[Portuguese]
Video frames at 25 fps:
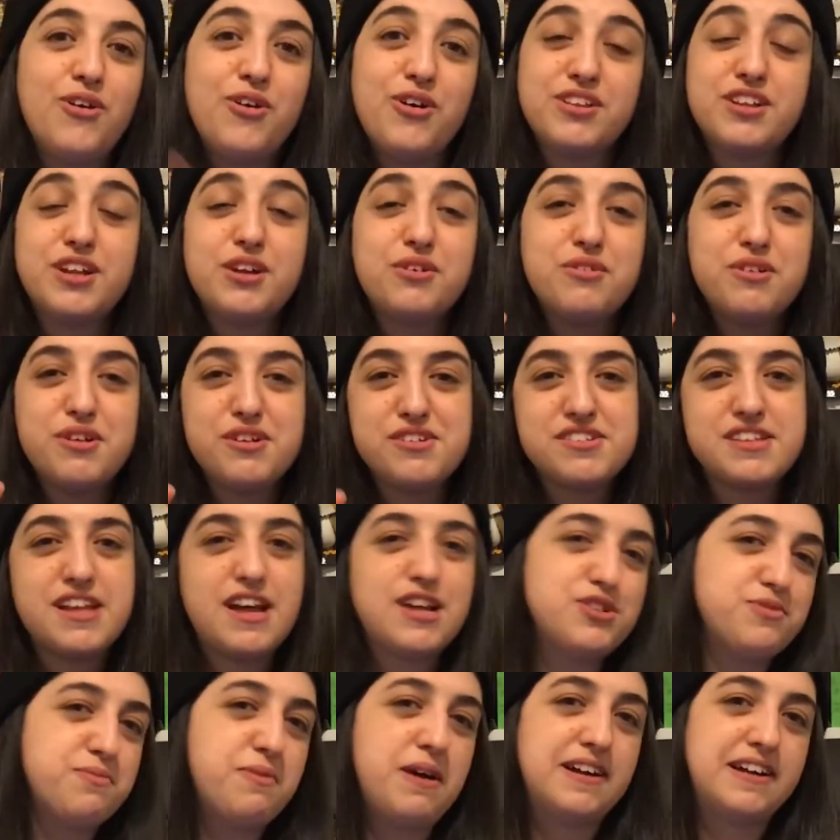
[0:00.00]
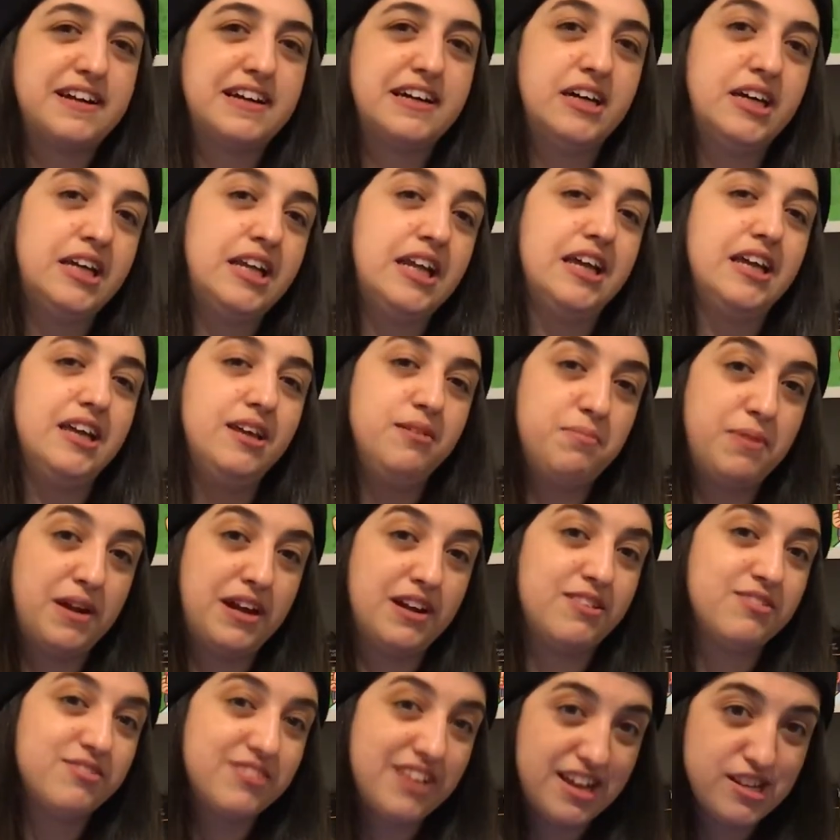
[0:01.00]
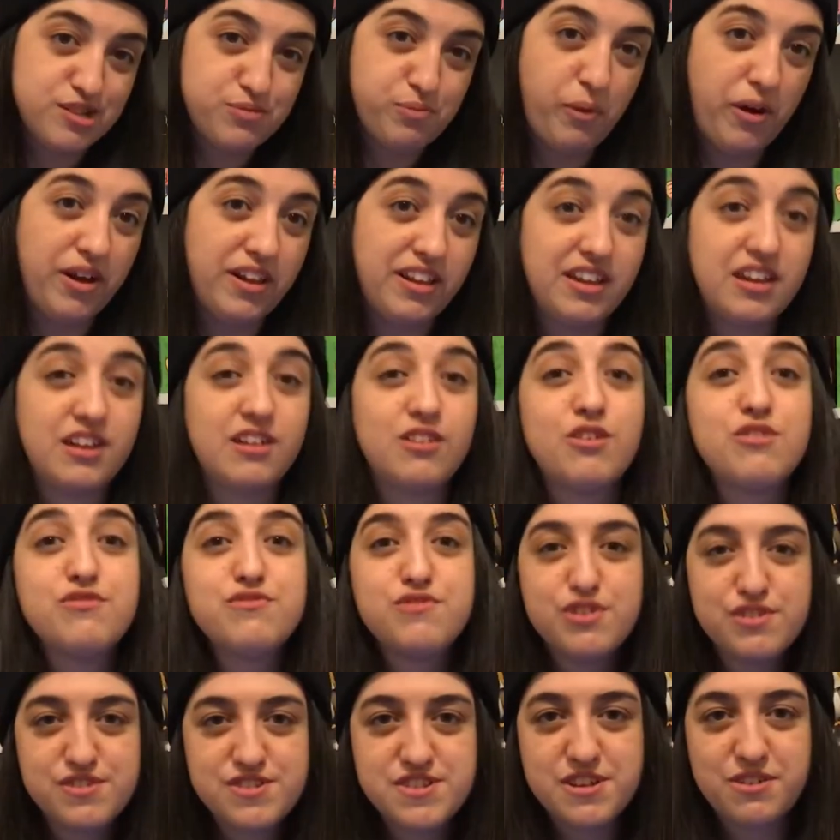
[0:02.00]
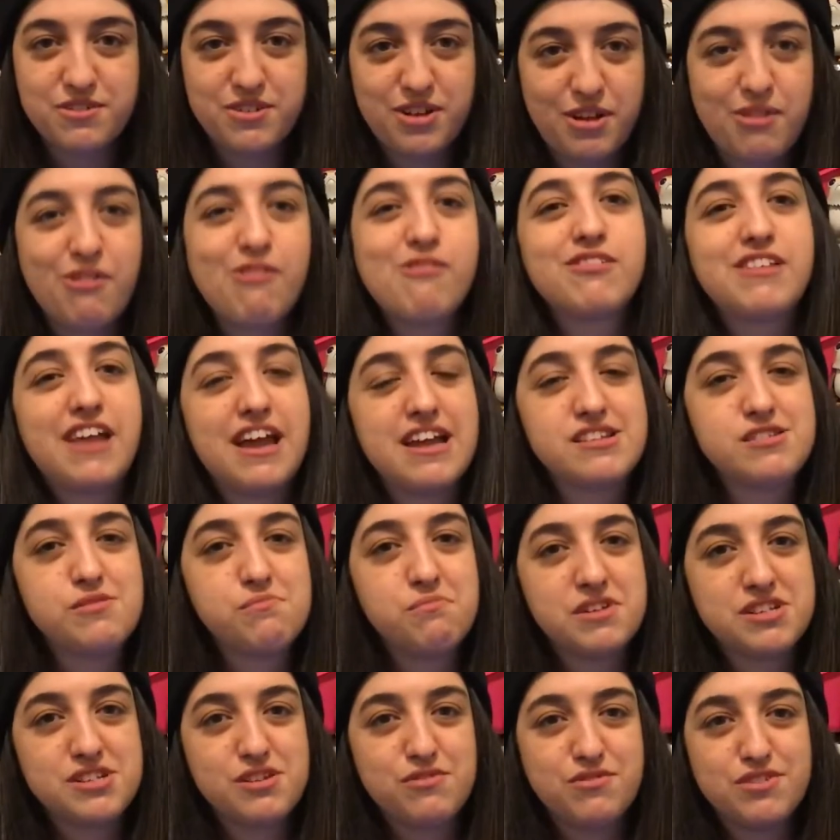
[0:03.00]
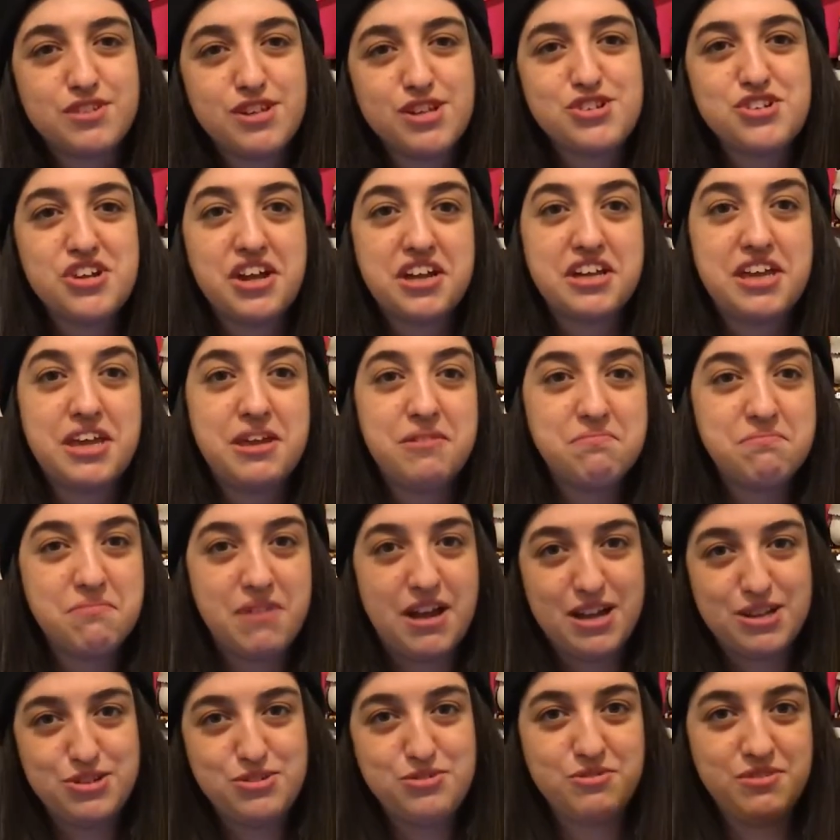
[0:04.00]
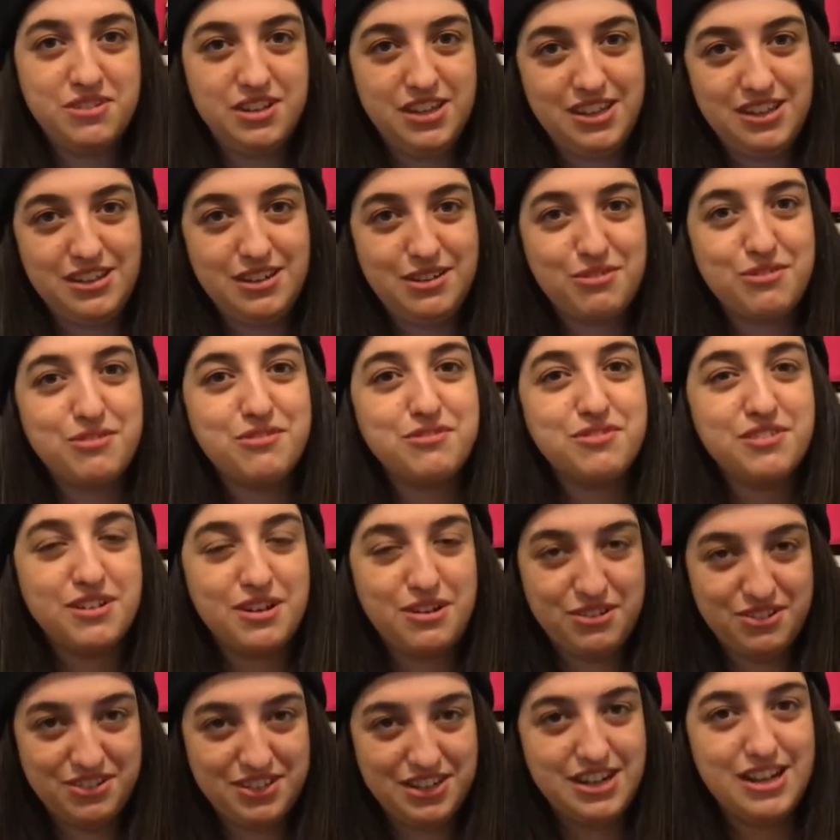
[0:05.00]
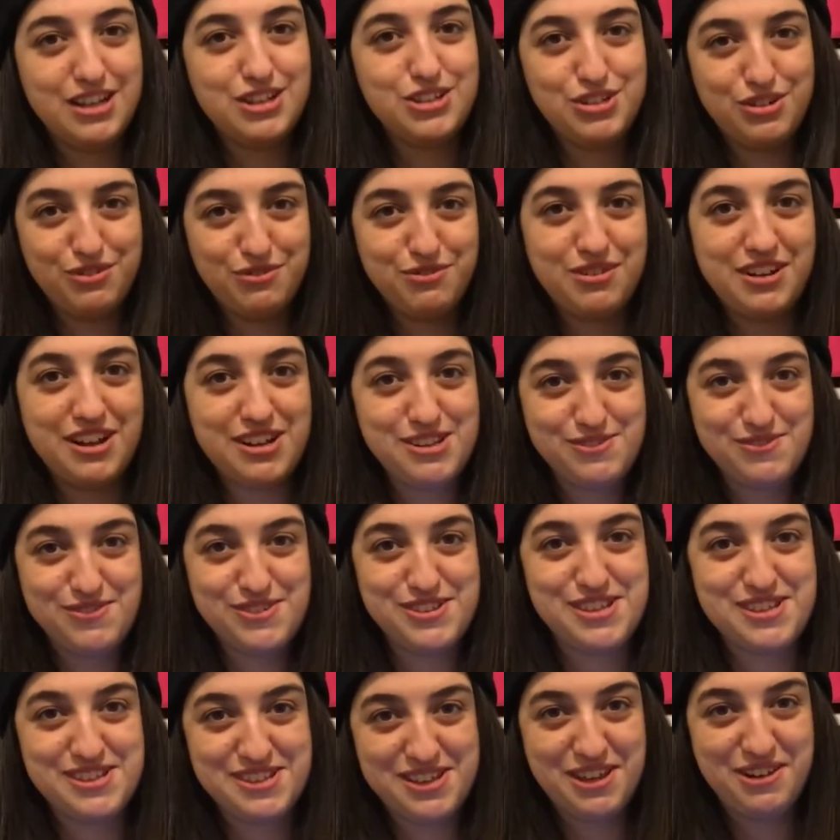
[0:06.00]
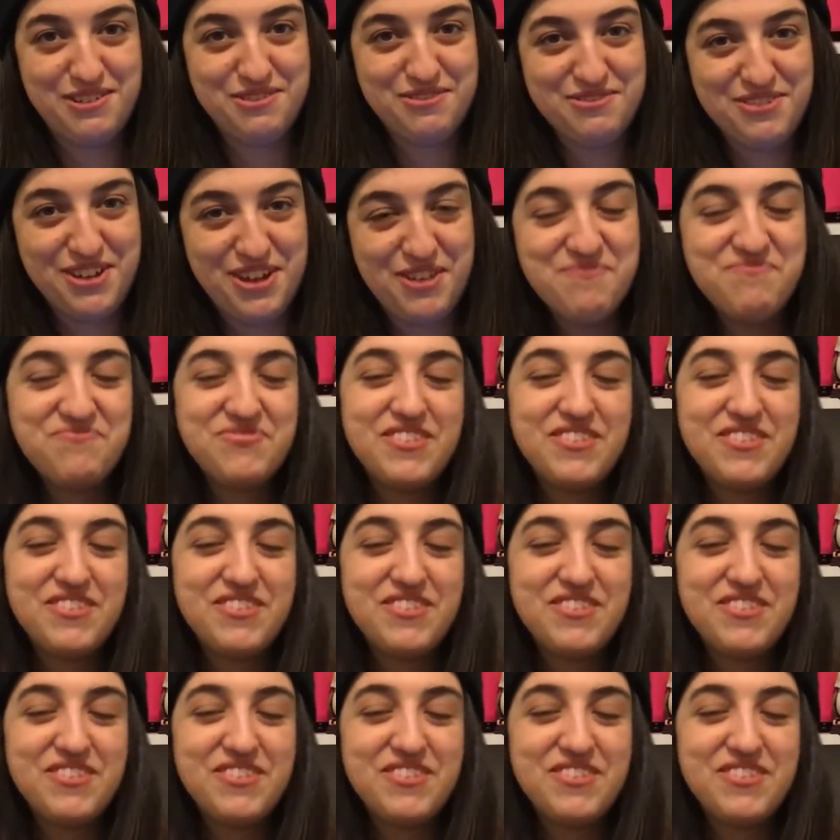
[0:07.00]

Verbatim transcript: Outra curiosidade bacana, e para não dar spoiler, eu não vou dizer o que acontece, mas eu vou deixar aqui embaixo um link com o um final alternativo, caso vocês queiram ver.